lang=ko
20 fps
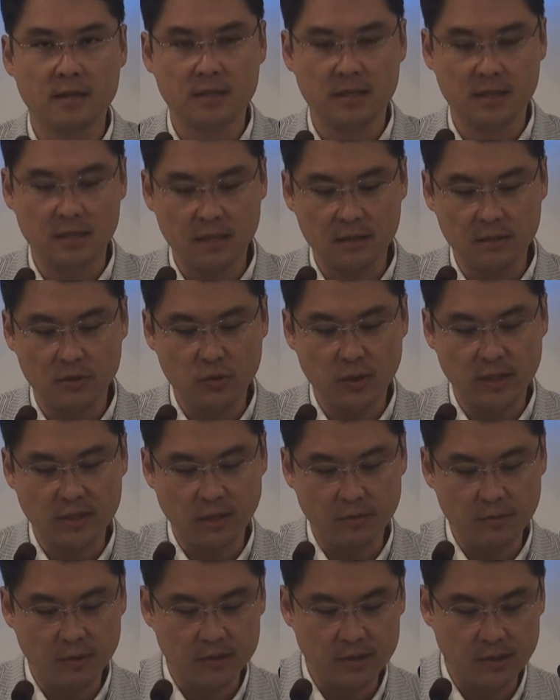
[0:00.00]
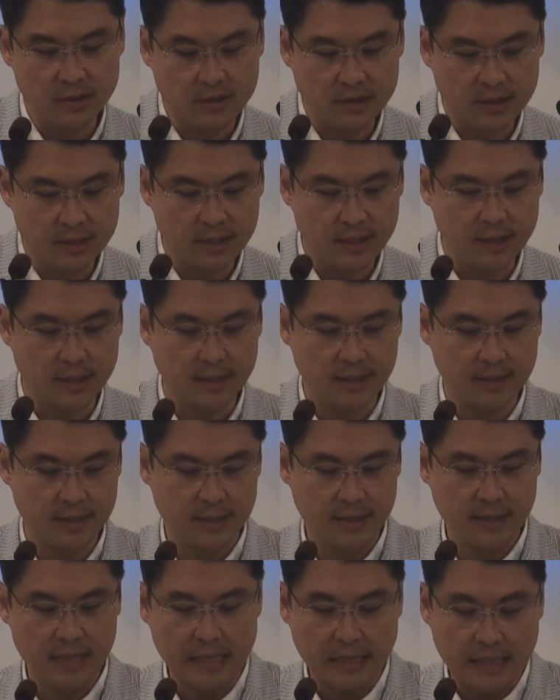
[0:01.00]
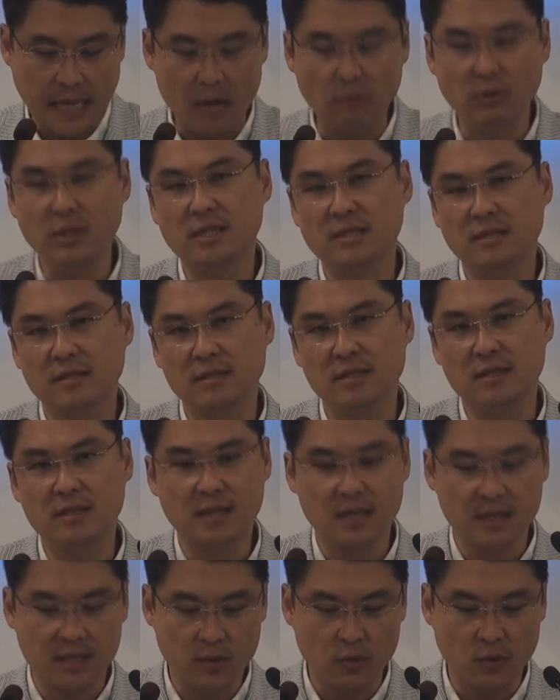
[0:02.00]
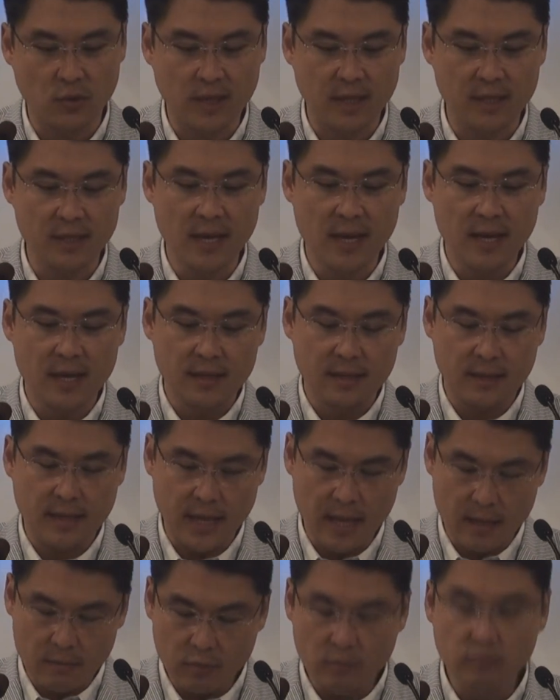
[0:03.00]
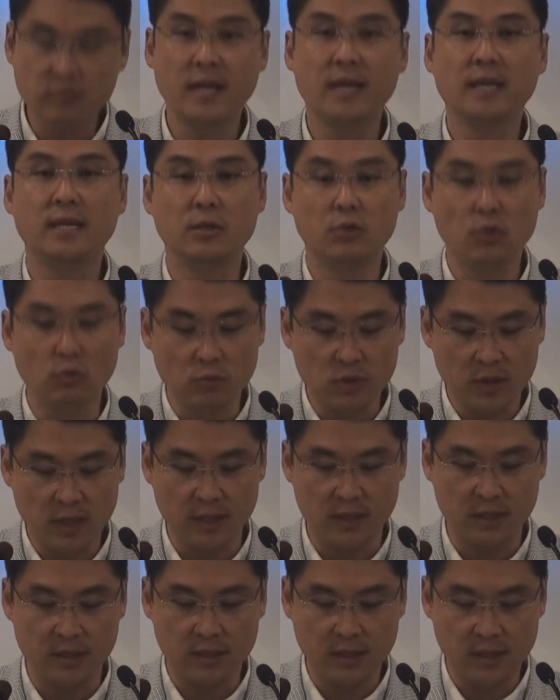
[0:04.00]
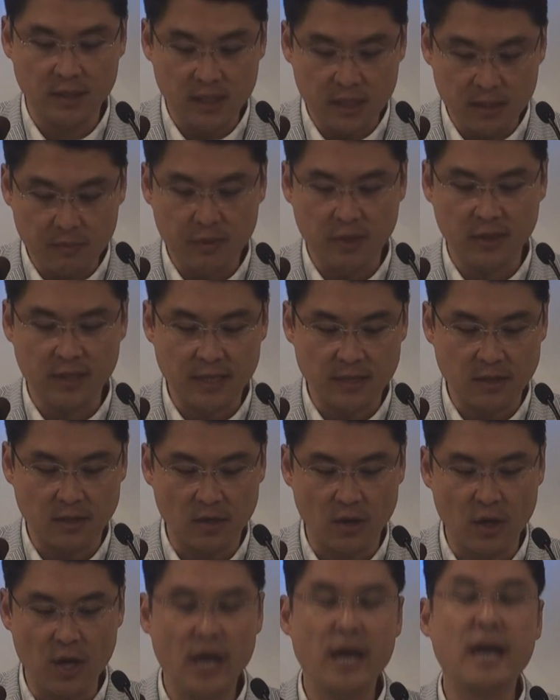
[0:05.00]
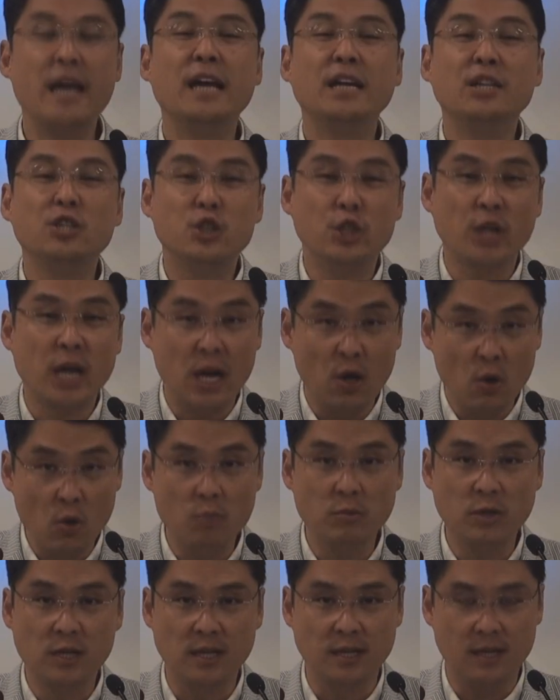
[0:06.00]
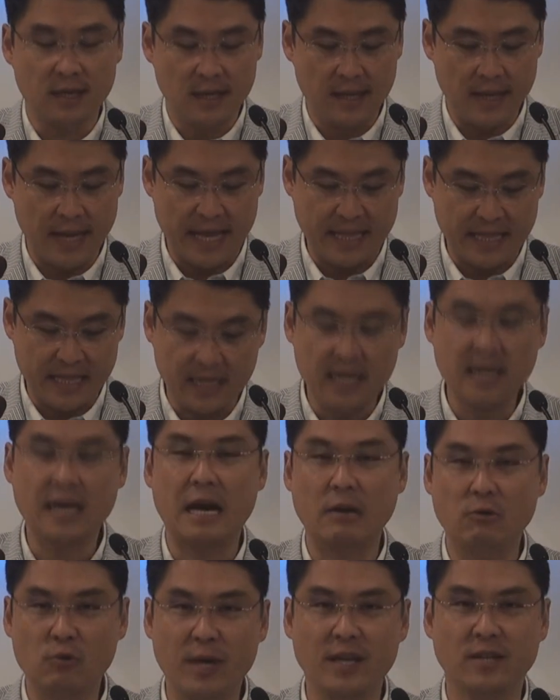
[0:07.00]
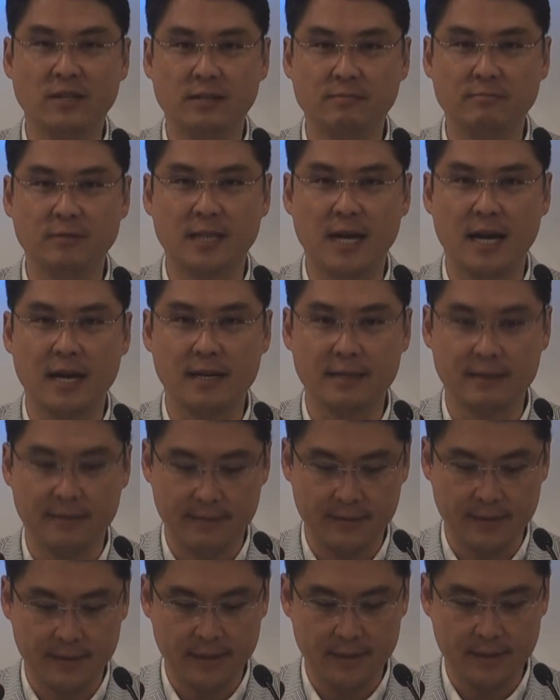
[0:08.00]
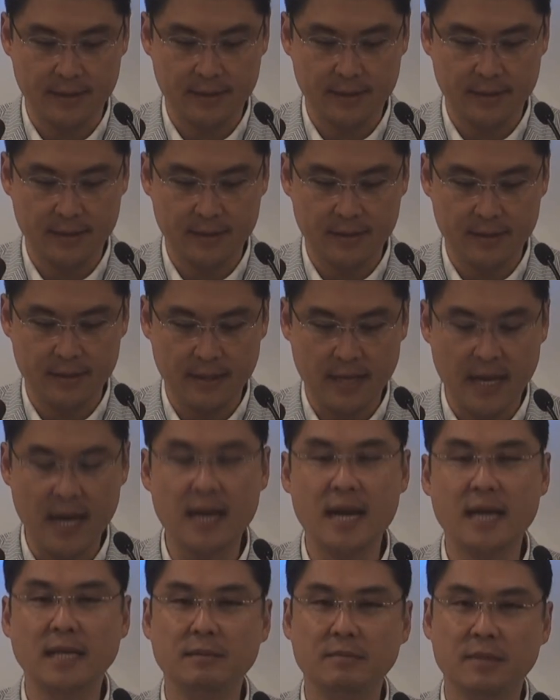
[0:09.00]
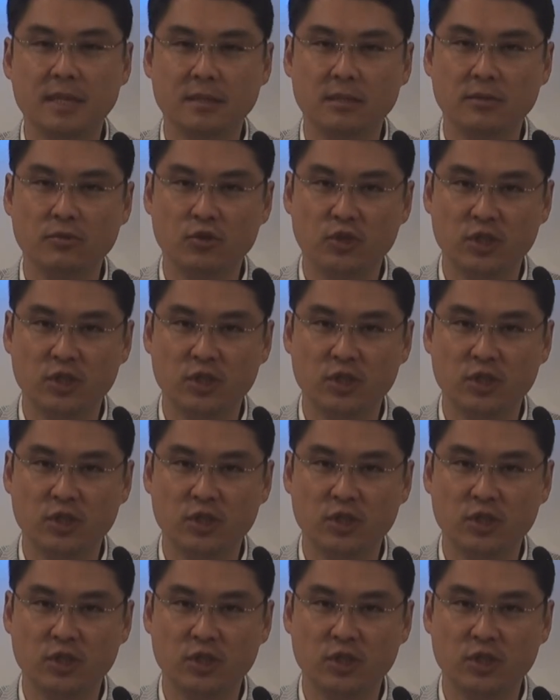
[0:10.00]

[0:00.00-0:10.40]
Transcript: 지난주에 설명드렸듯이 다윗은 그가 기록한 대부분의 기도문인 이 시편에서 샬롬을 애타게 간구하였습니다. 하나님께서